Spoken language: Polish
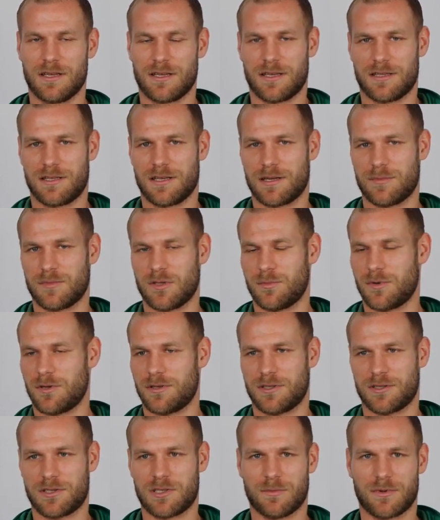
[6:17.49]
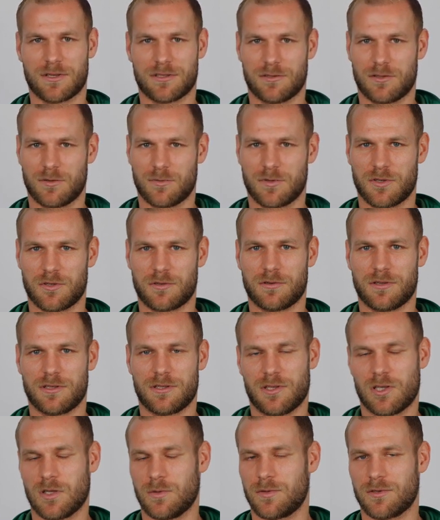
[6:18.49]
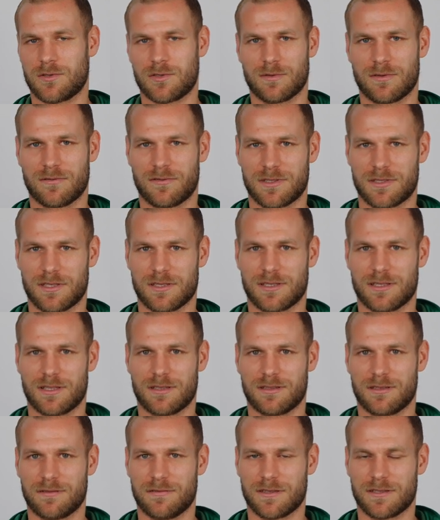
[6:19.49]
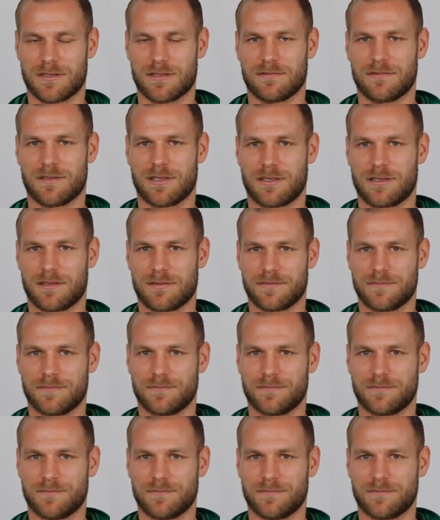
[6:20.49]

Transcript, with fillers: kiedy gram na obronie też się bardzo dobrze czuję, tylko po prostu mam więcej zadań defensywnych.